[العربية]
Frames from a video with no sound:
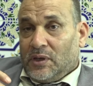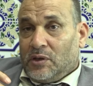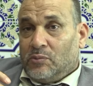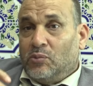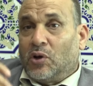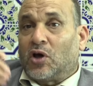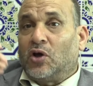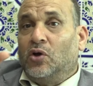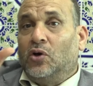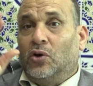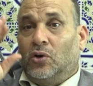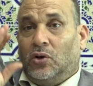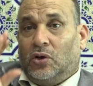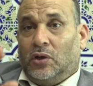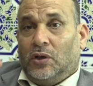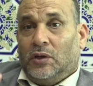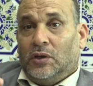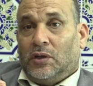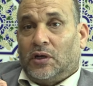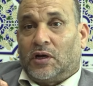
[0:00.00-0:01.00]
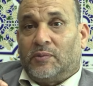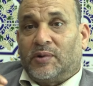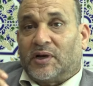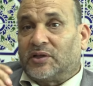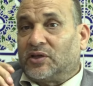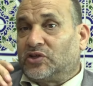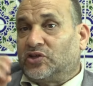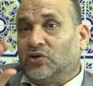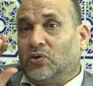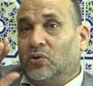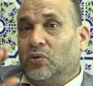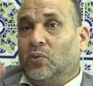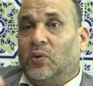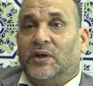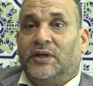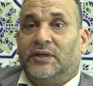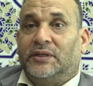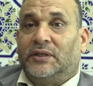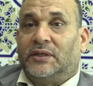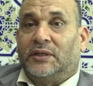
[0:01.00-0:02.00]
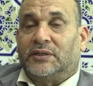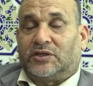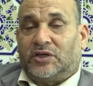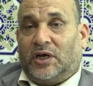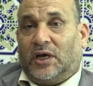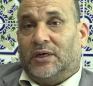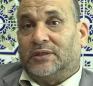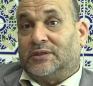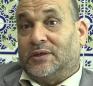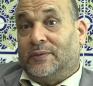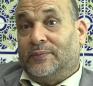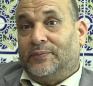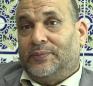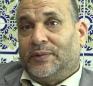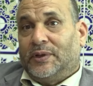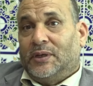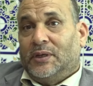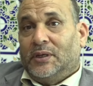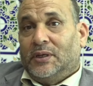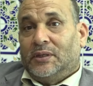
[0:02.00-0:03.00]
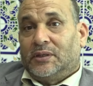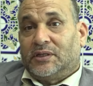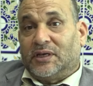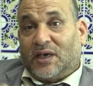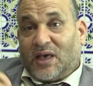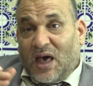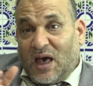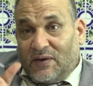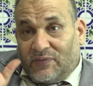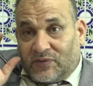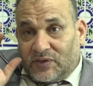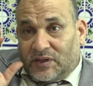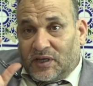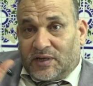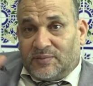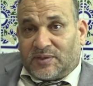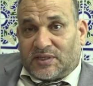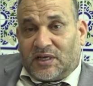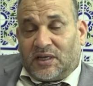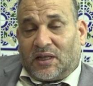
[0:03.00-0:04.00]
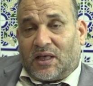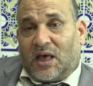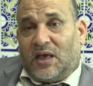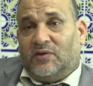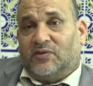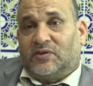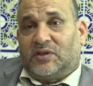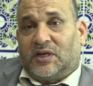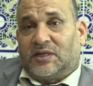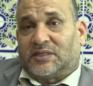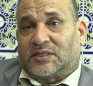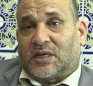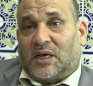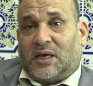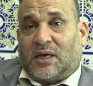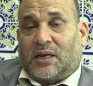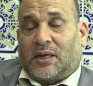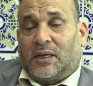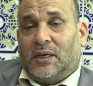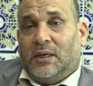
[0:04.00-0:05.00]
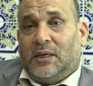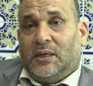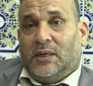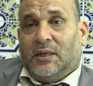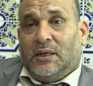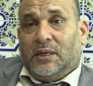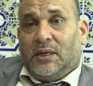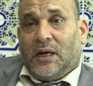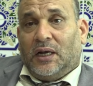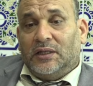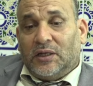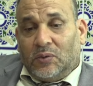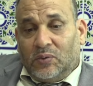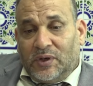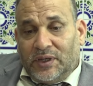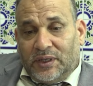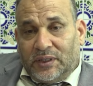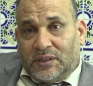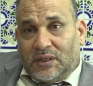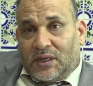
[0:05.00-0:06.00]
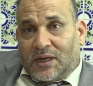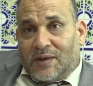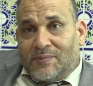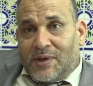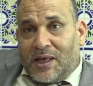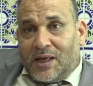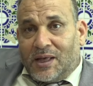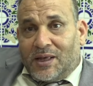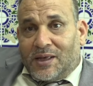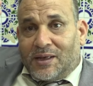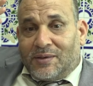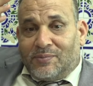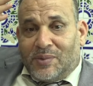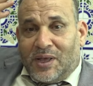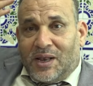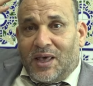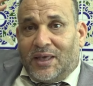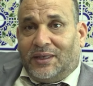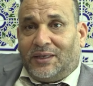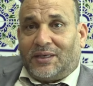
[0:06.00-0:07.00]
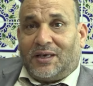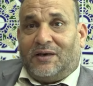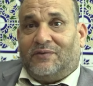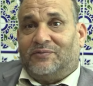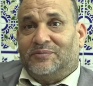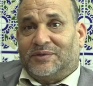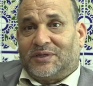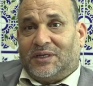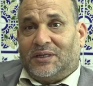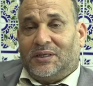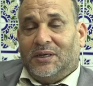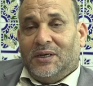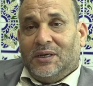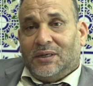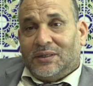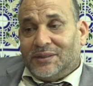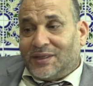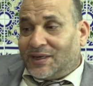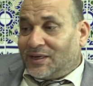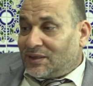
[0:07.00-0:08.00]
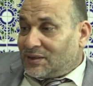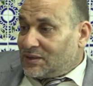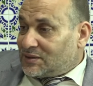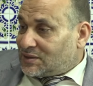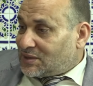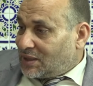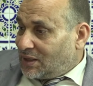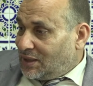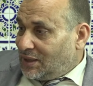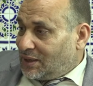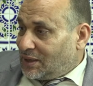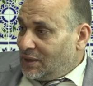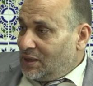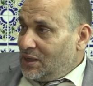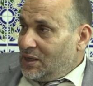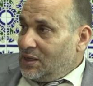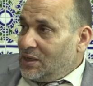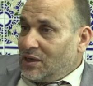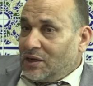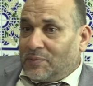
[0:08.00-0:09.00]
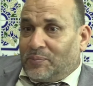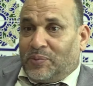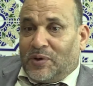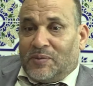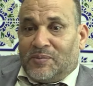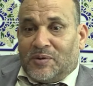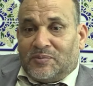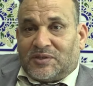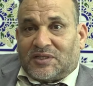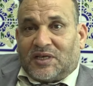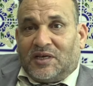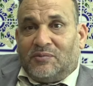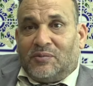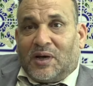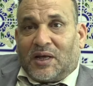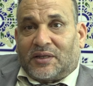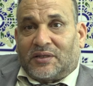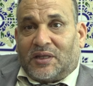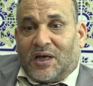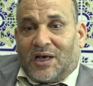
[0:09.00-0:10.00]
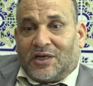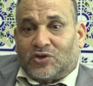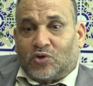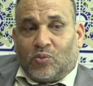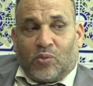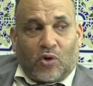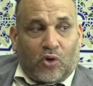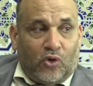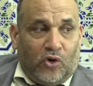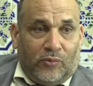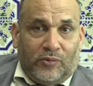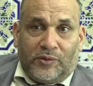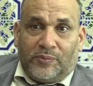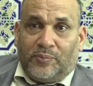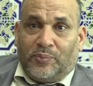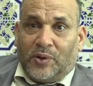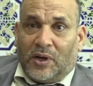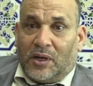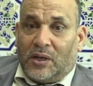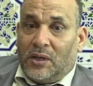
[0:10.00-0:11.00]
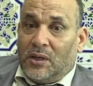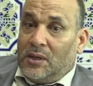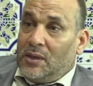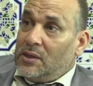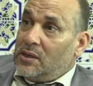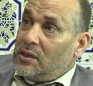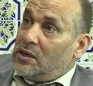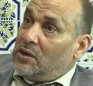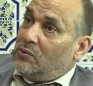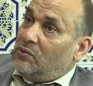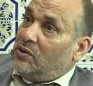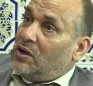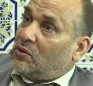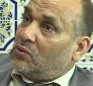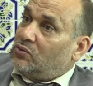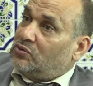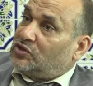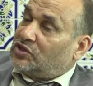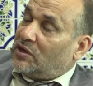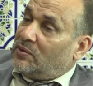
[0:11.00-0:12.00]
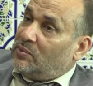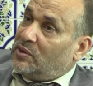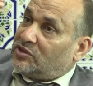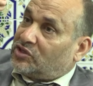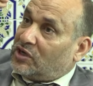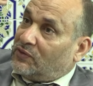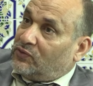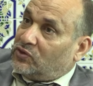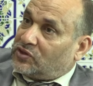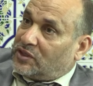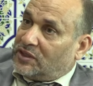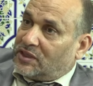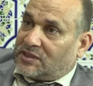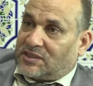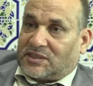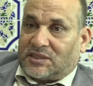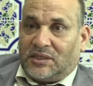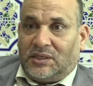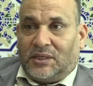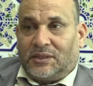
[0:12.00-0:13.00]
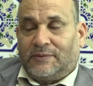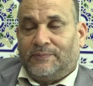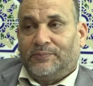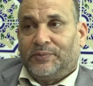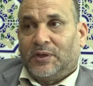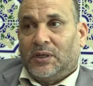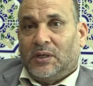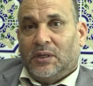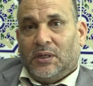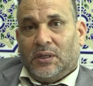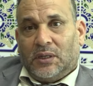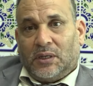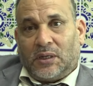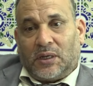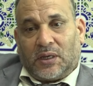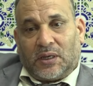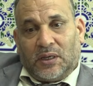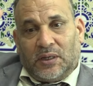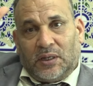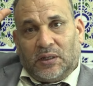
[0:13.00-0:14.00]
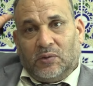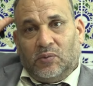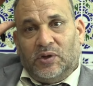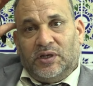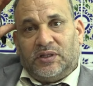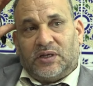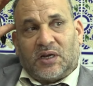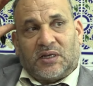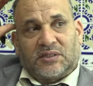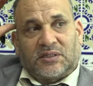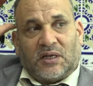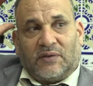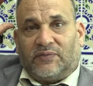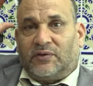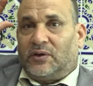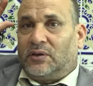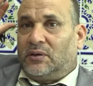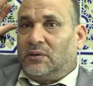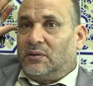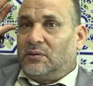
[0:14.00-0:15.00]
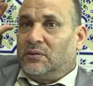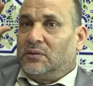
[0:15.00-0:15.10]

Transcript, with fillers: مخلوع راه ما قدرش يقول لوالديه شي حاجه تيخاف الدري مسكين خايف الدري صغير هذا وليد راه ملائكه فهمتي دري صغير ربما مسكين ما رضاش ومخلوع من بوه لولا كون ما شافوش هذاك السيد راه كان هذا الوليد راه صافي